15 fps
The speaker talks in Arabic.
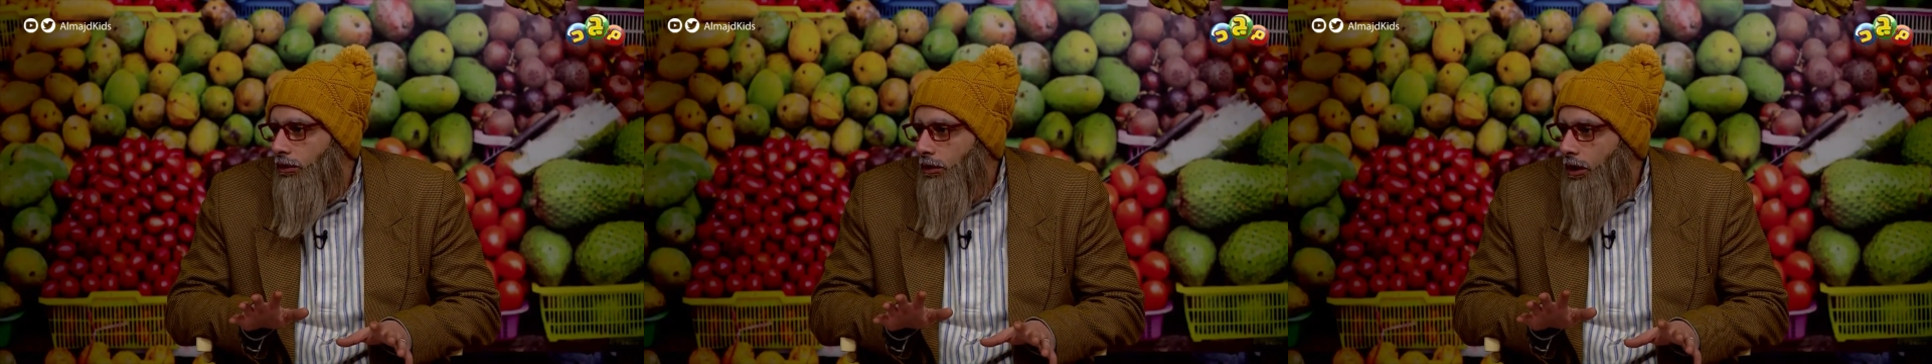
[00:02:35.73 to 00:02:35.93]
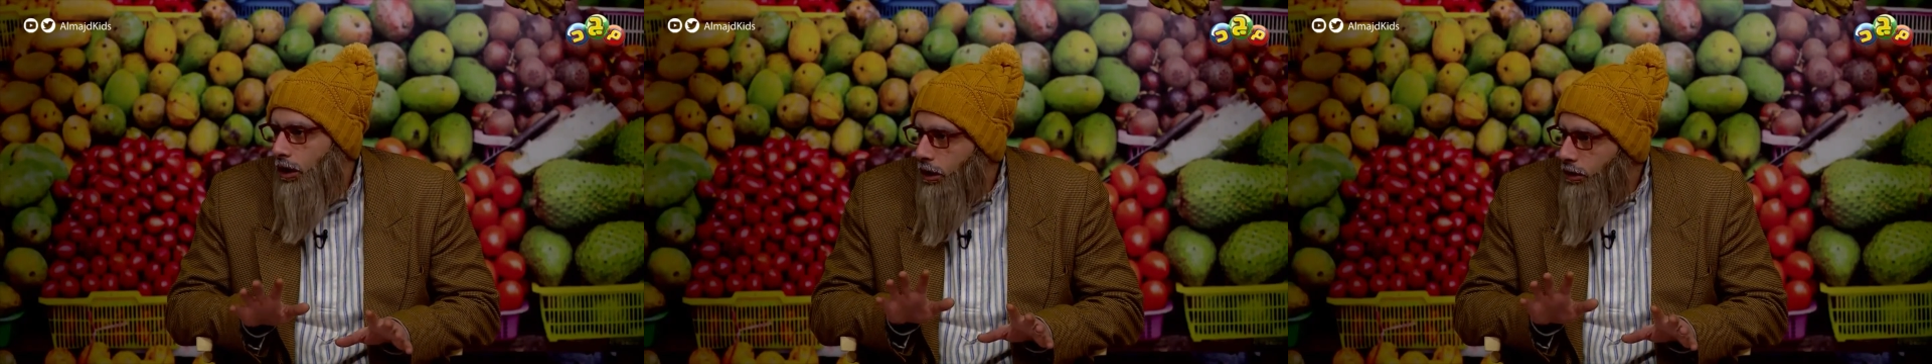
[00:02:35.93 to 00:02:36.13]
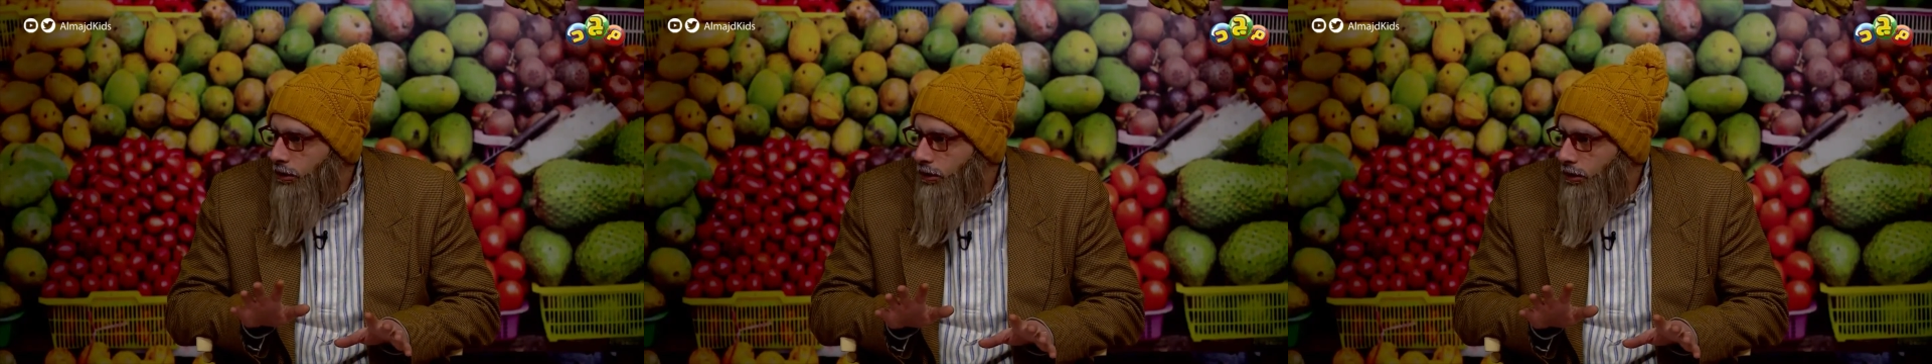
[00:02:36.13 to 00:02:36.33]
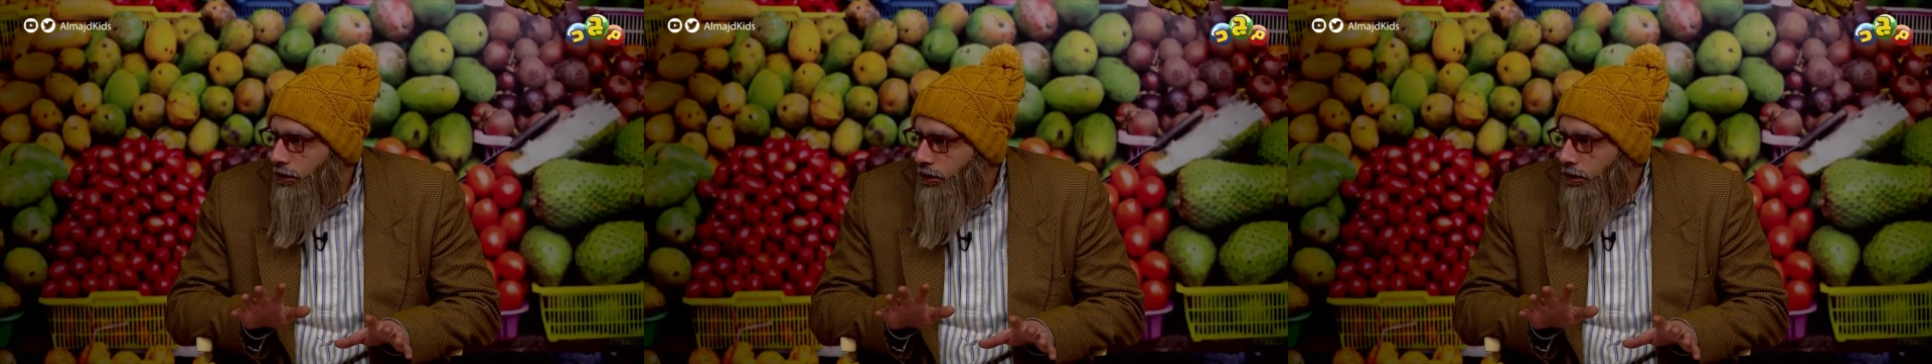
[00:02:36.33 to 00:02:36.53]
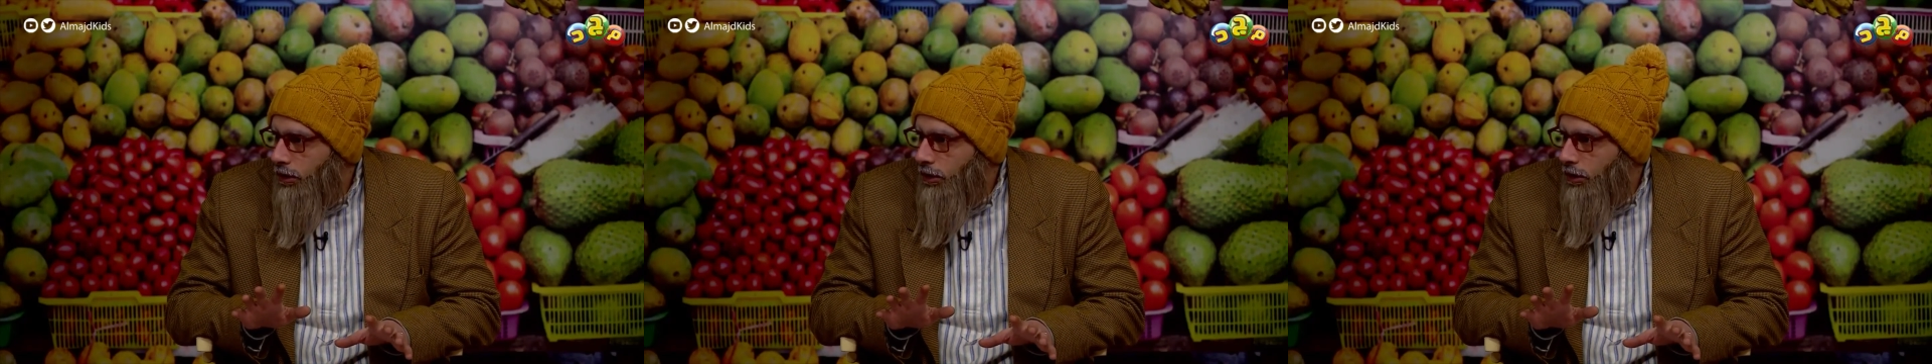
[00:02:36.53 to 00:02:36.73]
خلاص
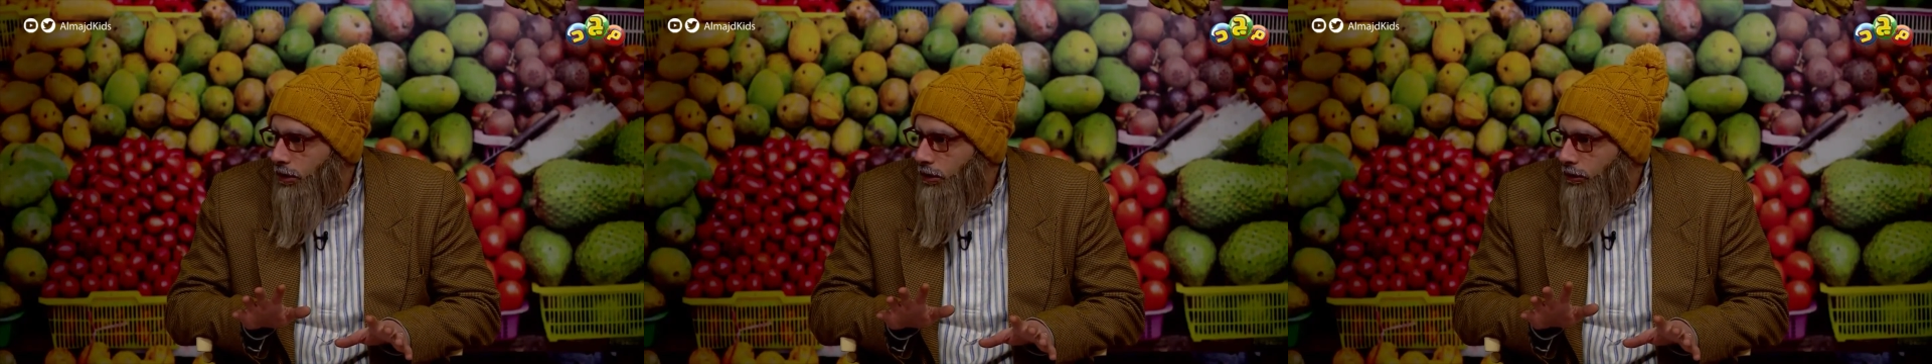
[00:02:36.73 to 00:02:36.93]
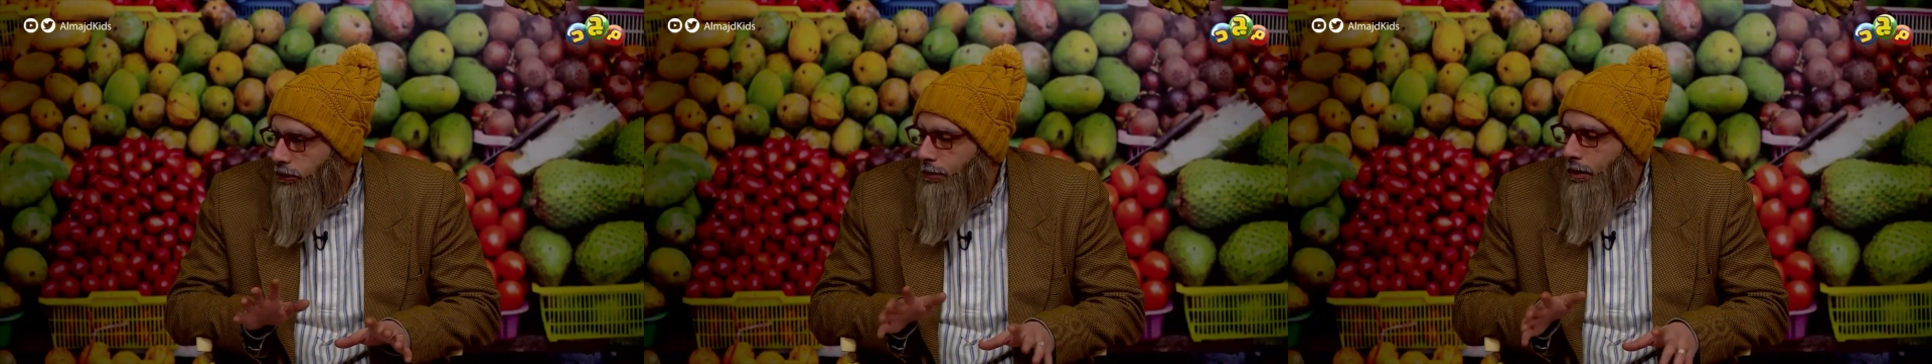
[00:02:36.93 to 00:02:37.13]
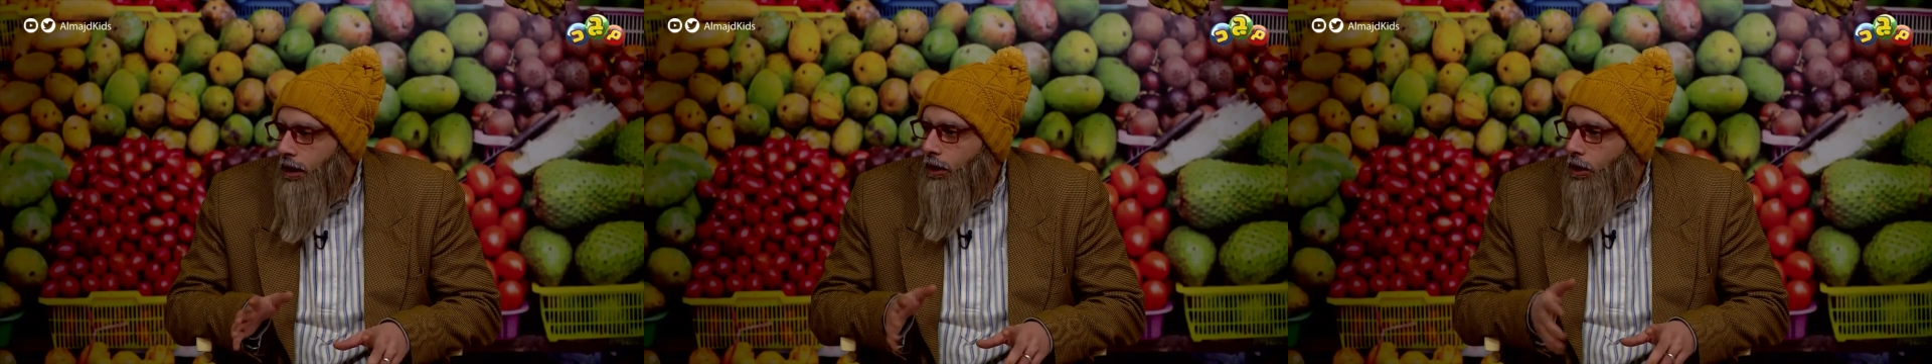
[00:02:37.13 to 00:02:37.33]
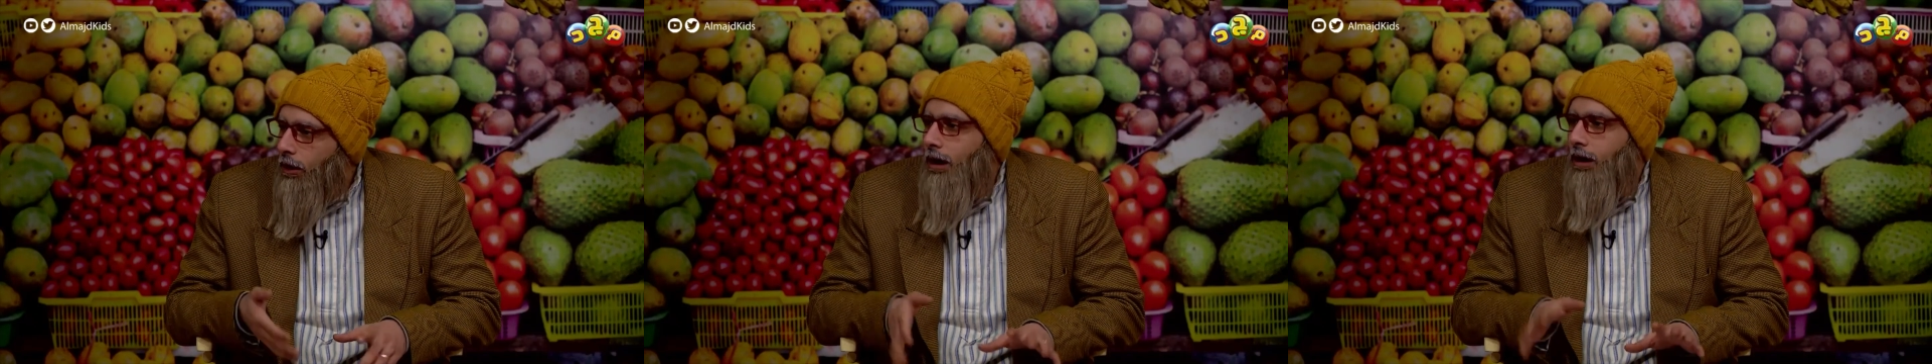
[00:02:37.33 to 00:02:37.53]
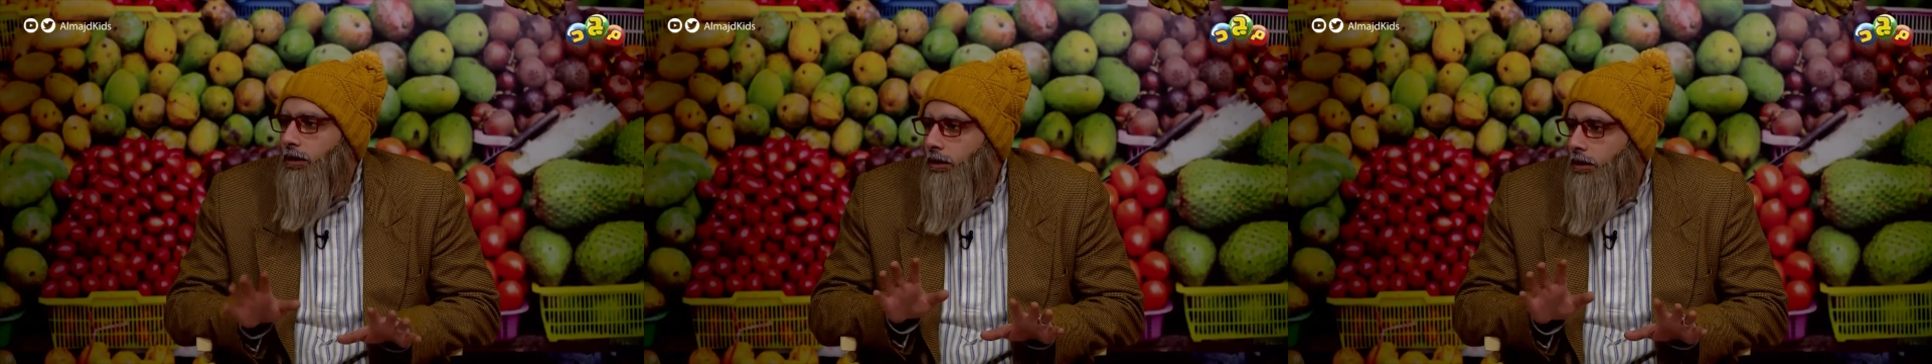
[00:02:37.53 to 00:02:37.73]
في بقى
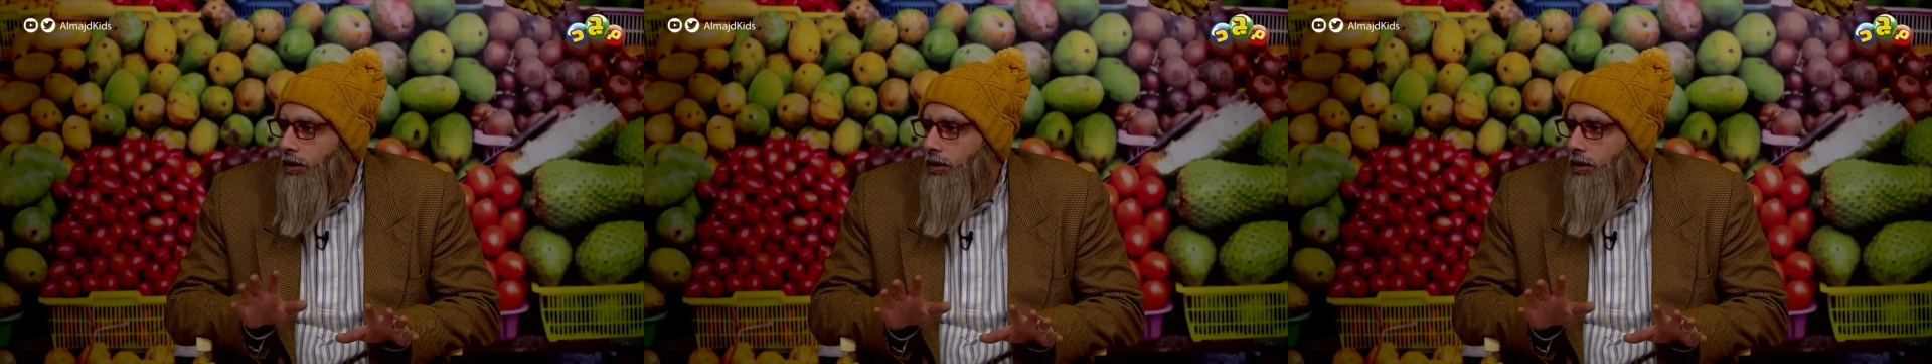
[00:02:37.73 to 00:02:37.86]
العقد